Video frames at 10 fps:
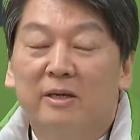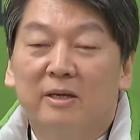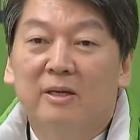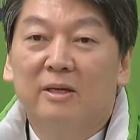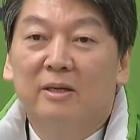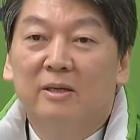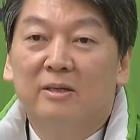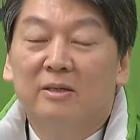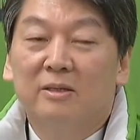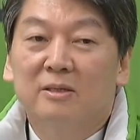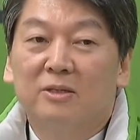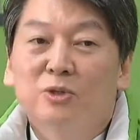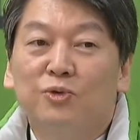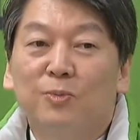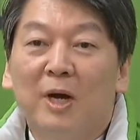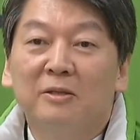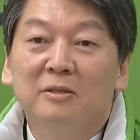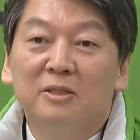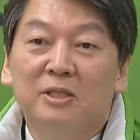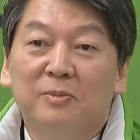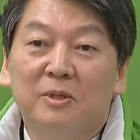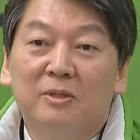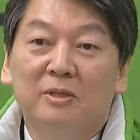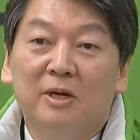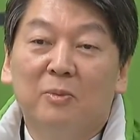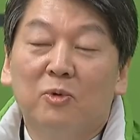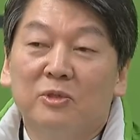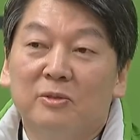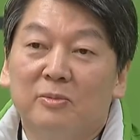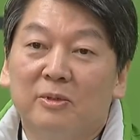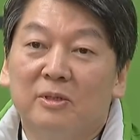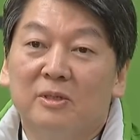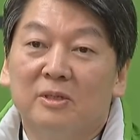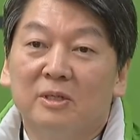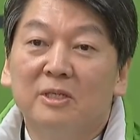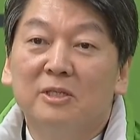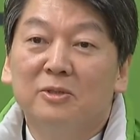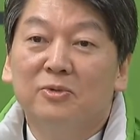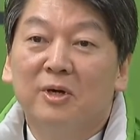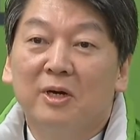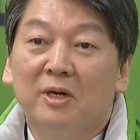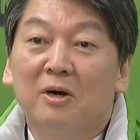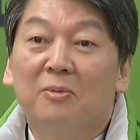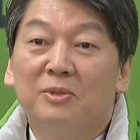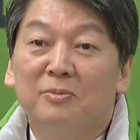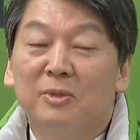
대표의 비판에 힘을 실어주기 위해 성명서를 발표했다고 밝혔습니다.